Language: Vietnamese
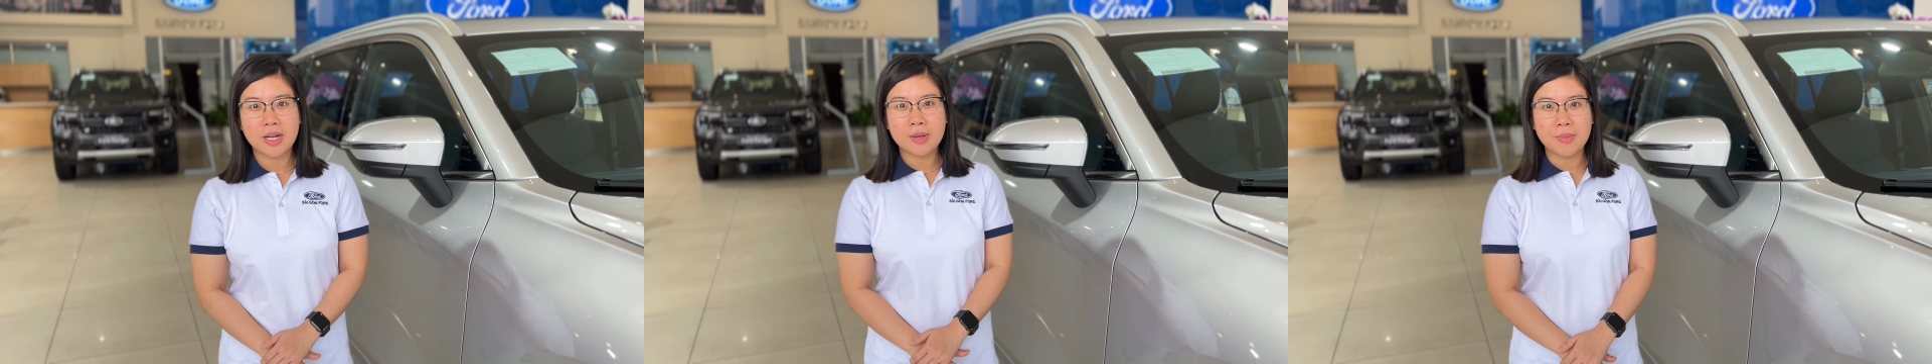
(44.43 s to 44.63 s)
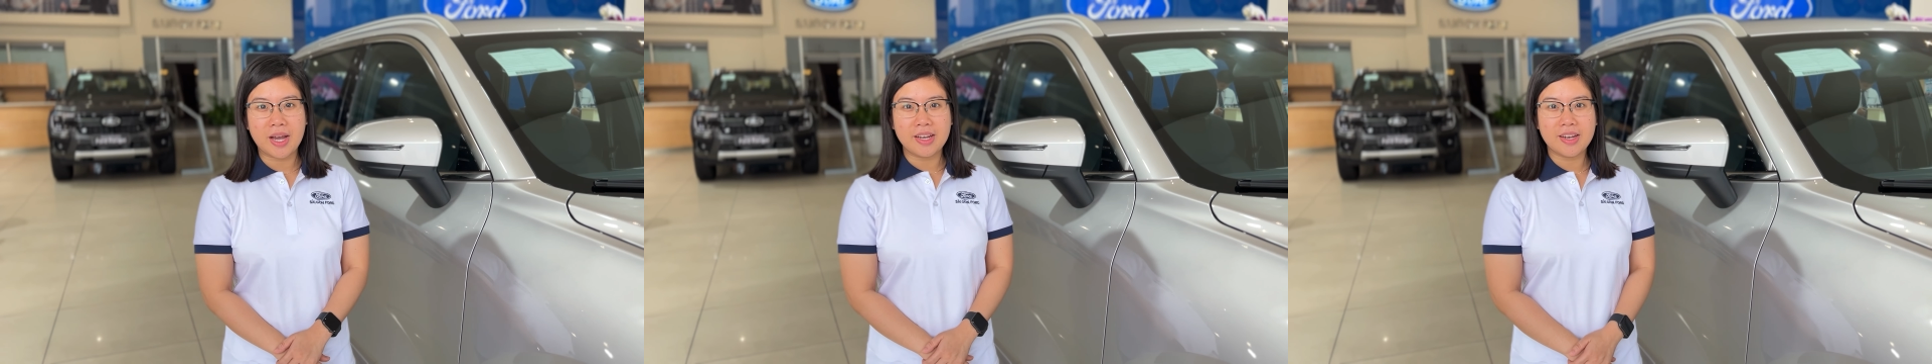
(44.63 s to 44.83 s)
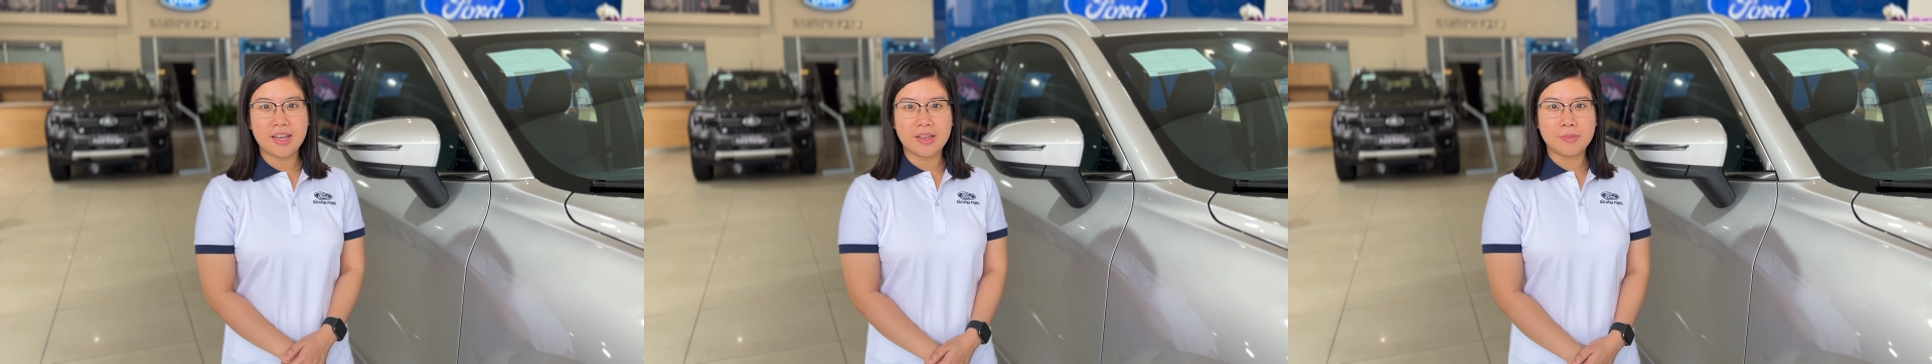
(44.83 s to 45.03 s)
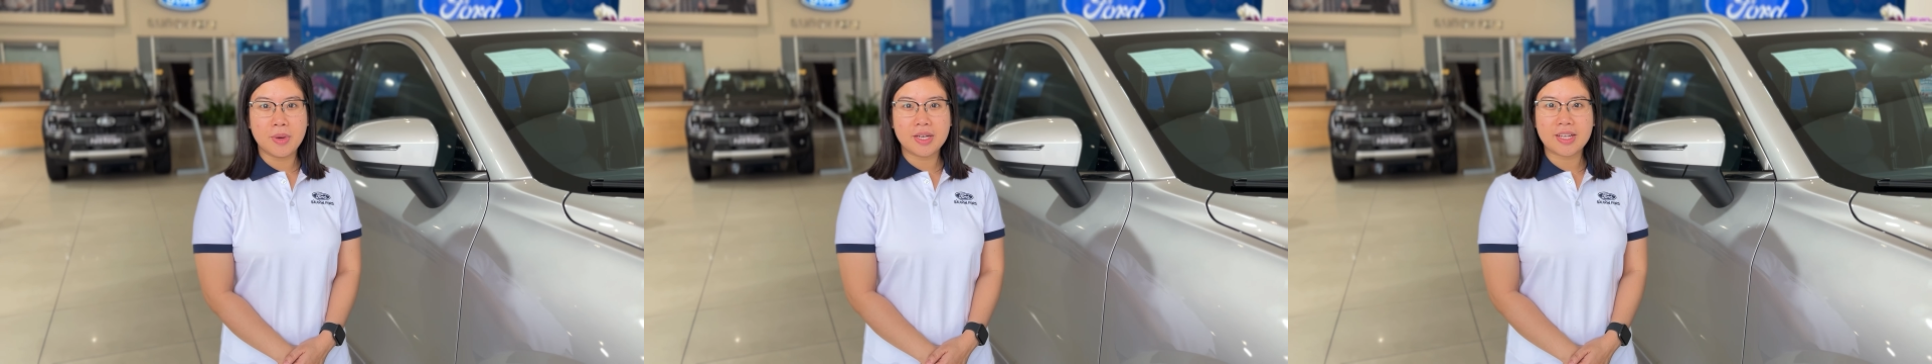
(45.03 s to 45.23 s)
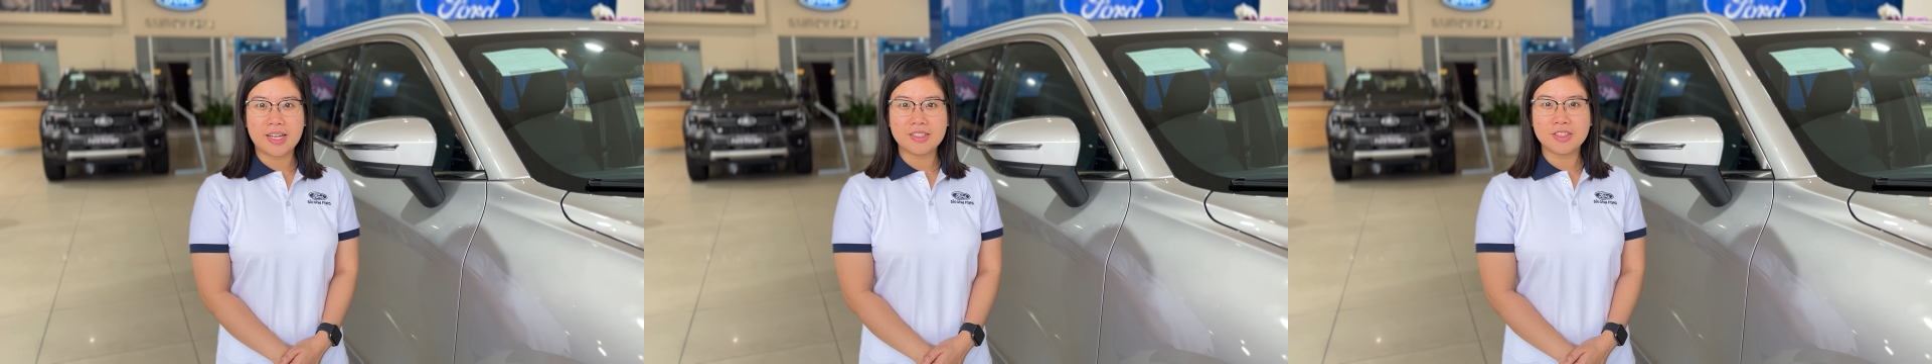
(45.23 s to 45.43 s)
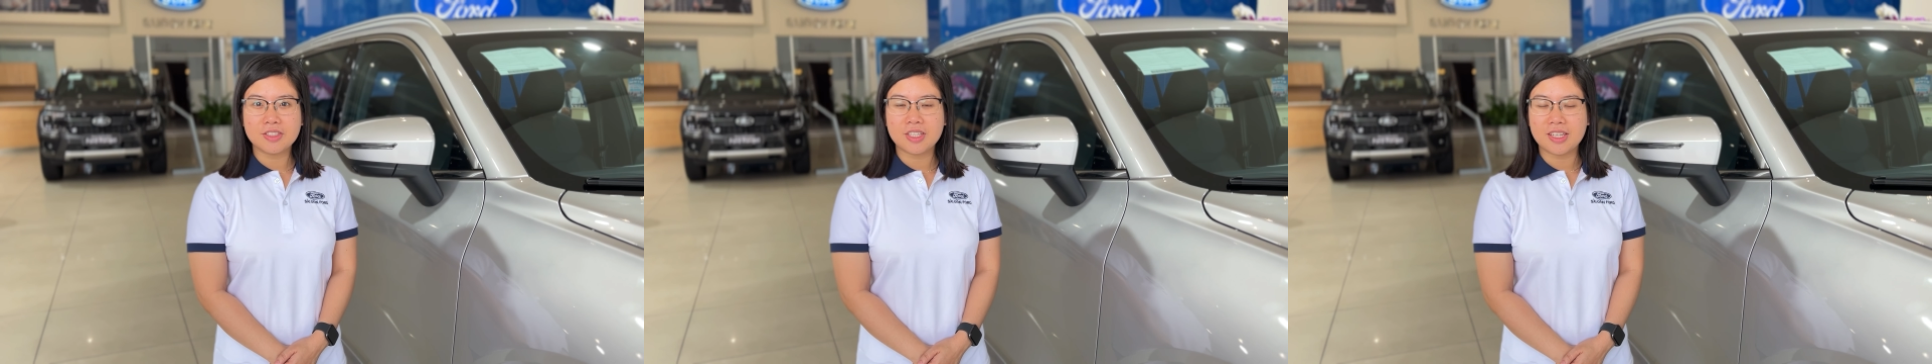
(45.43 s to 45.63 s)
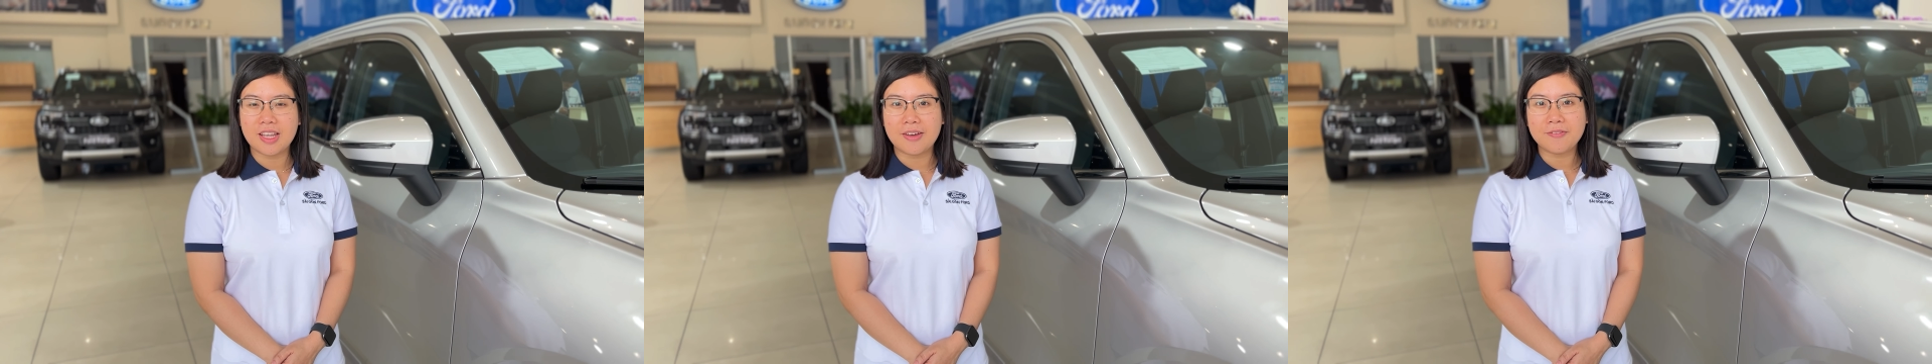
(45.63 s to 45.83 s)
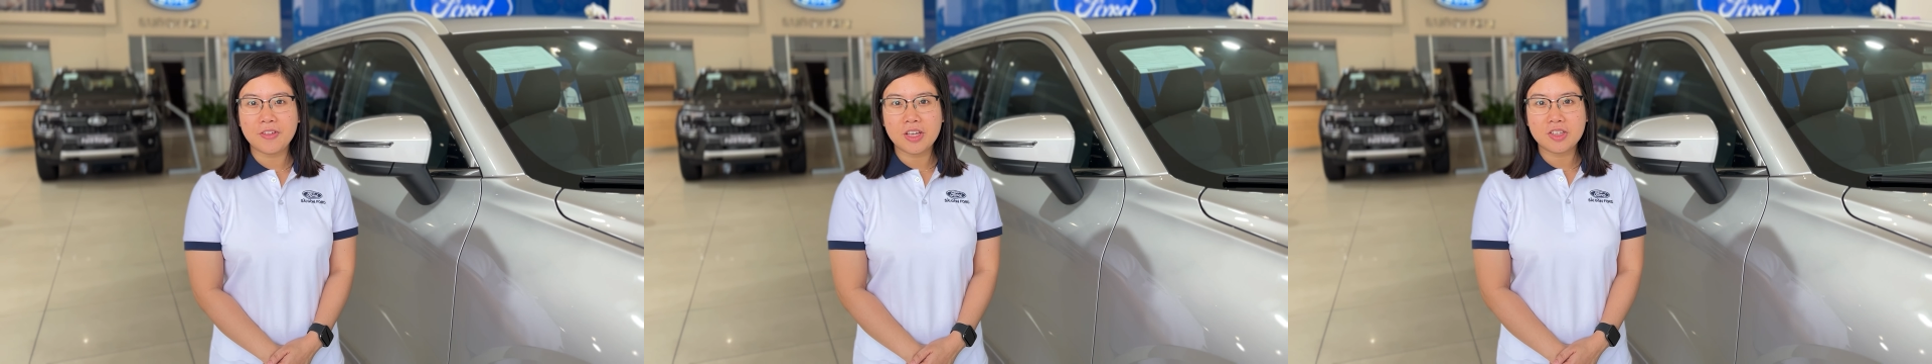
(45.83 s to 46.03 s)
tháng 7 này, bên cạnh chương trình
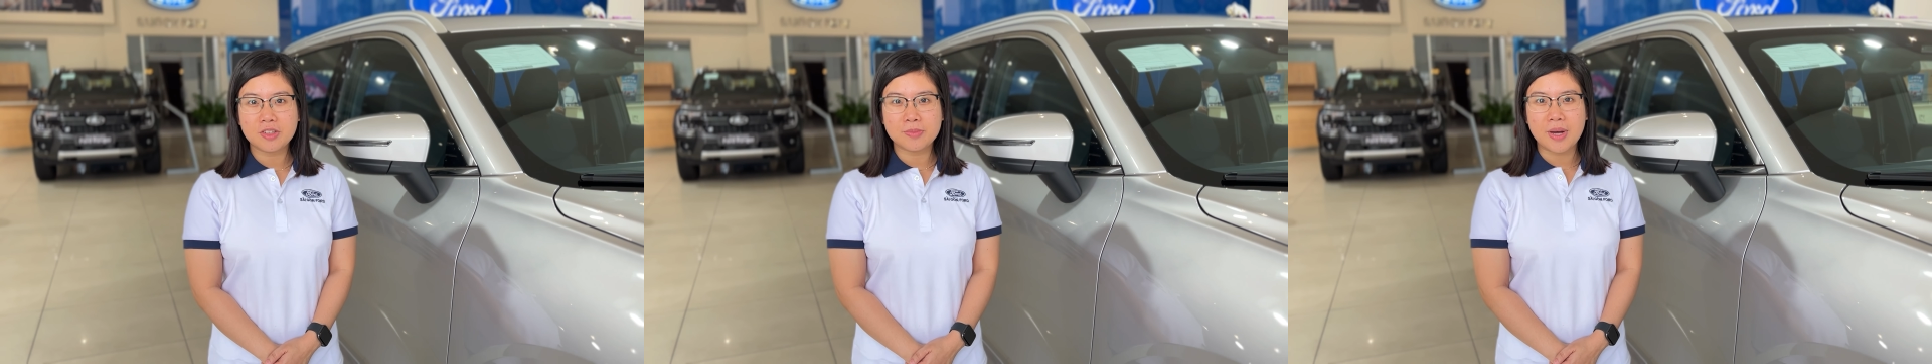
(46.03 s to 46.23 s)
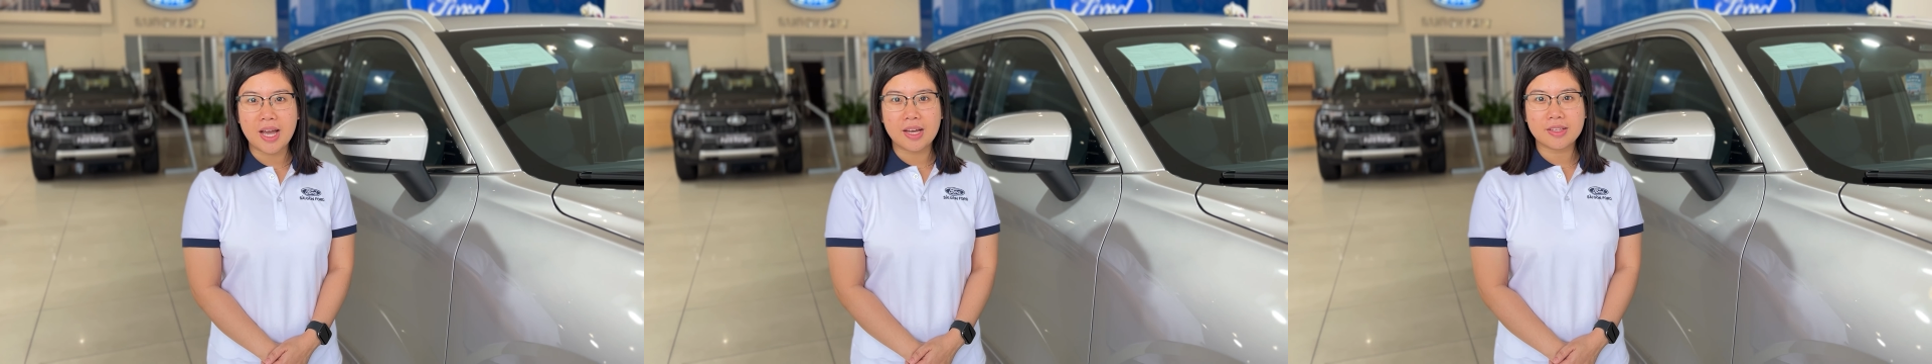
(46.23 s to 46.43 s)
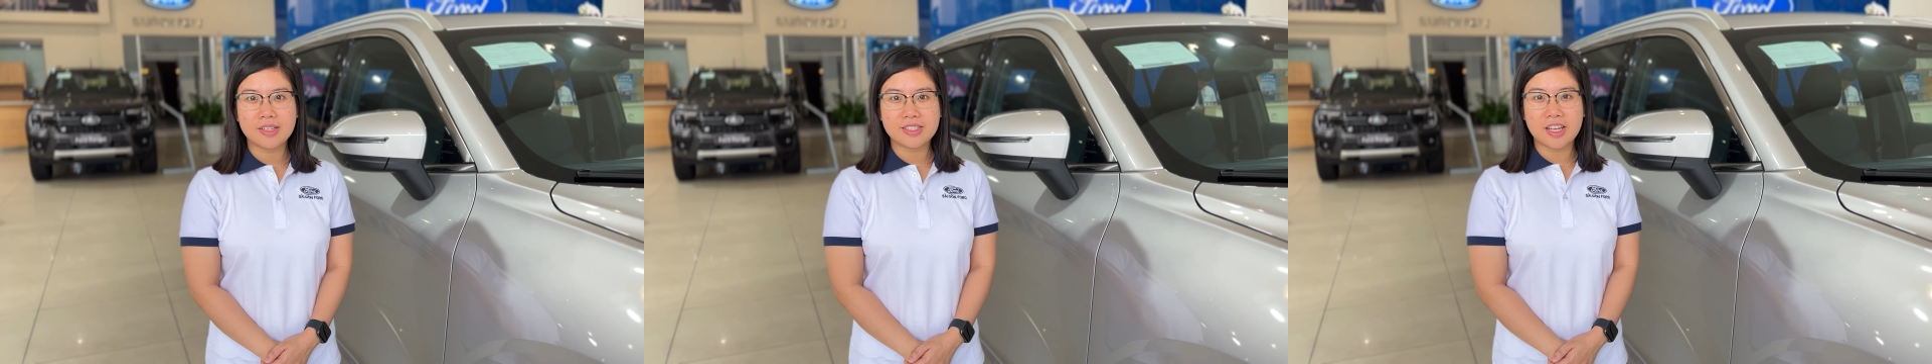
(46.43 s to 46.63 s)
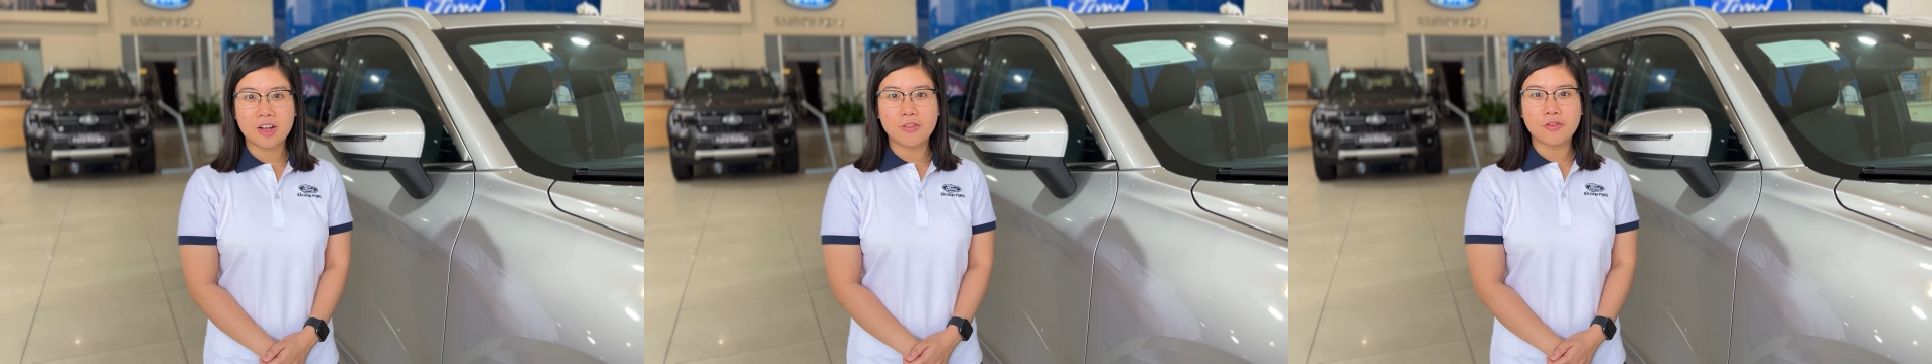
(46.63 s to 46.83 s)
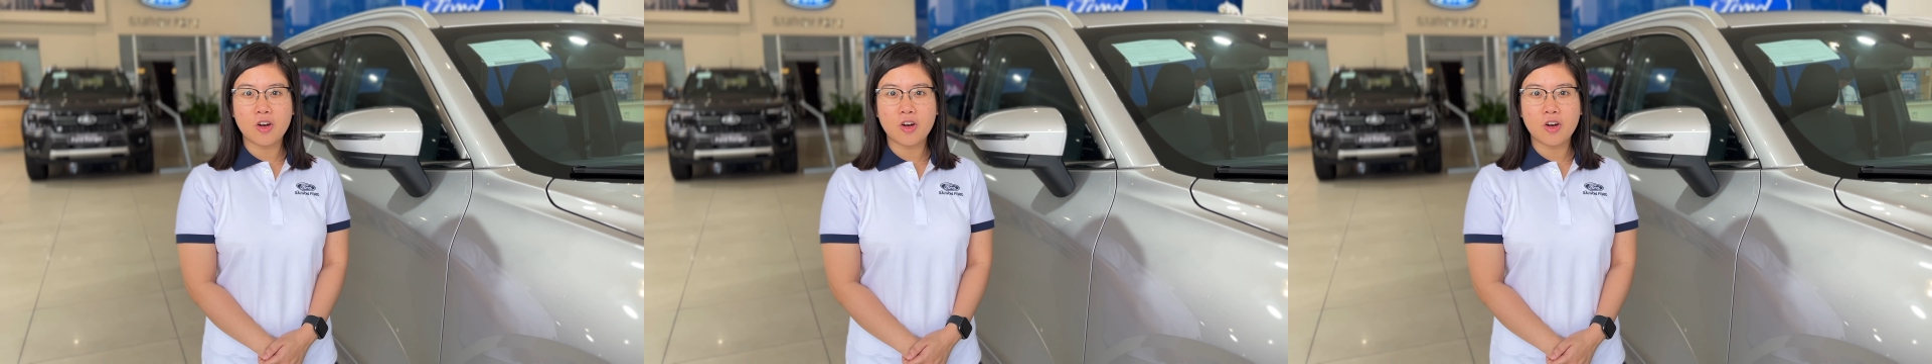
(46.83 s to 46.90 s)
giảm phí trước bạ thì Sài Gòn